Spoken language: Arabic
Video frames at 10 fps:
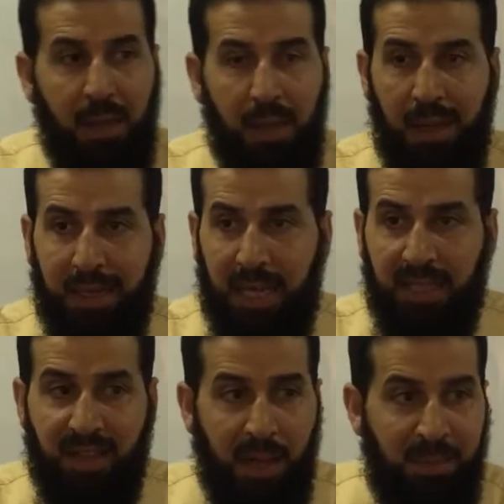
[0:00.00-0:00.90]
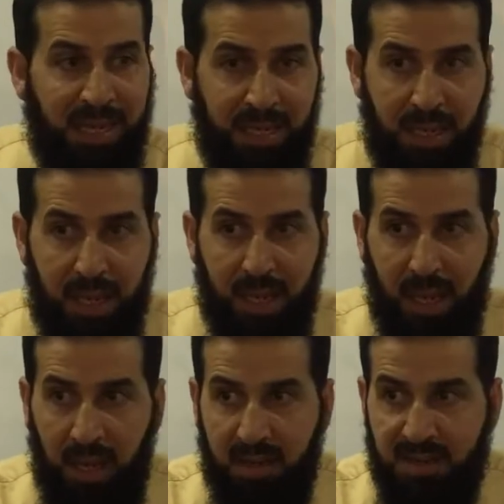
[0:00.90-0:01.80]
إحنا حديثنا عن مين
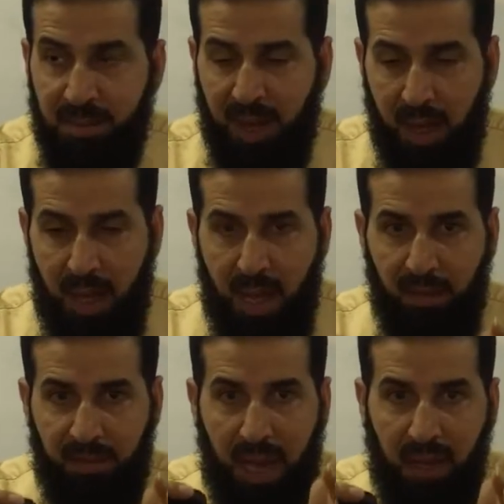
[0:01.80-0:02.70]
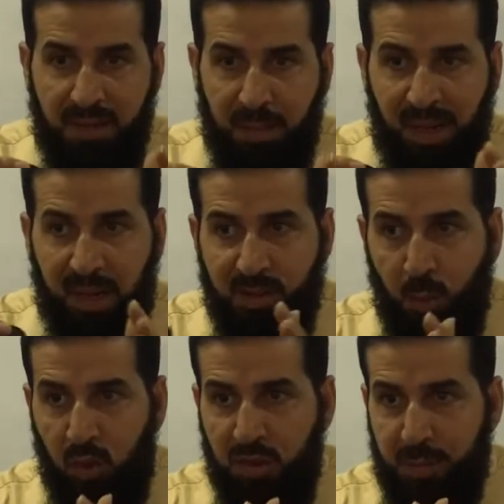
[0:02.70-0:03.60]
أهل السماء في أهل سبع
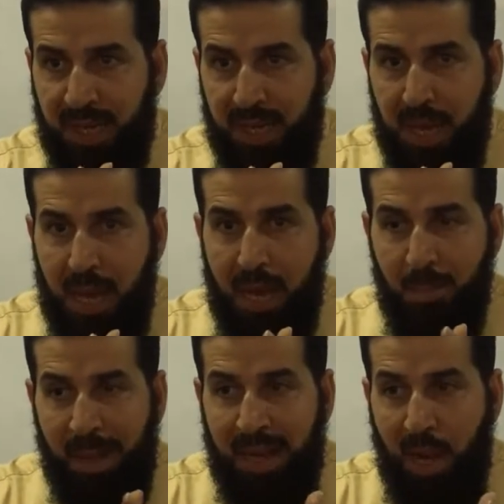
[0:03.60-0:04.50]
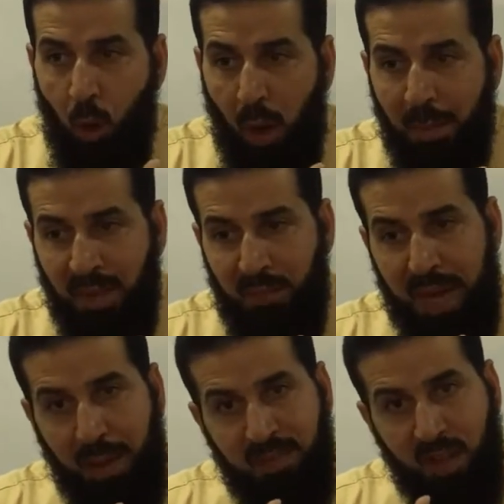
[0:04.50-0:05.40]
انقسموا قسمين من له عمل في
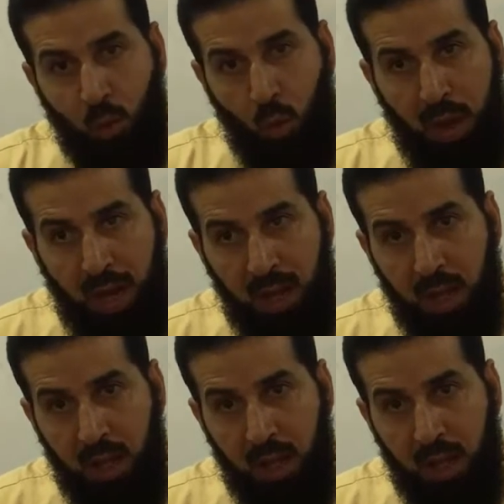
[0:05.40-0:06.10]
الهمزة الأولى